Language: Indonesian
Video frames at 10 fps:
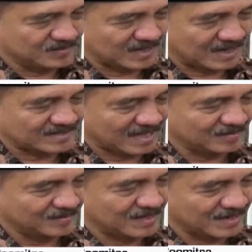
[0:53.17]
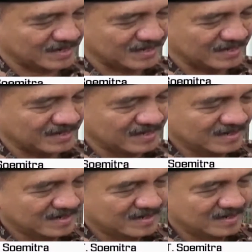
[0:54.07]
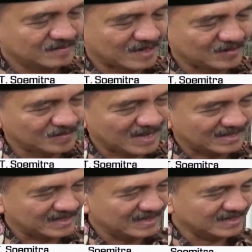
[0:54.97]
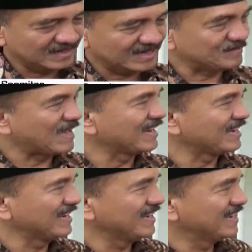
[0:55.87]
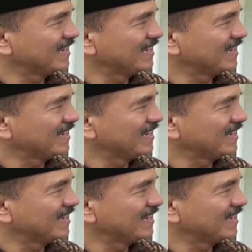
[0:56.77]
salah satu dari Bandung Barat ke Detagri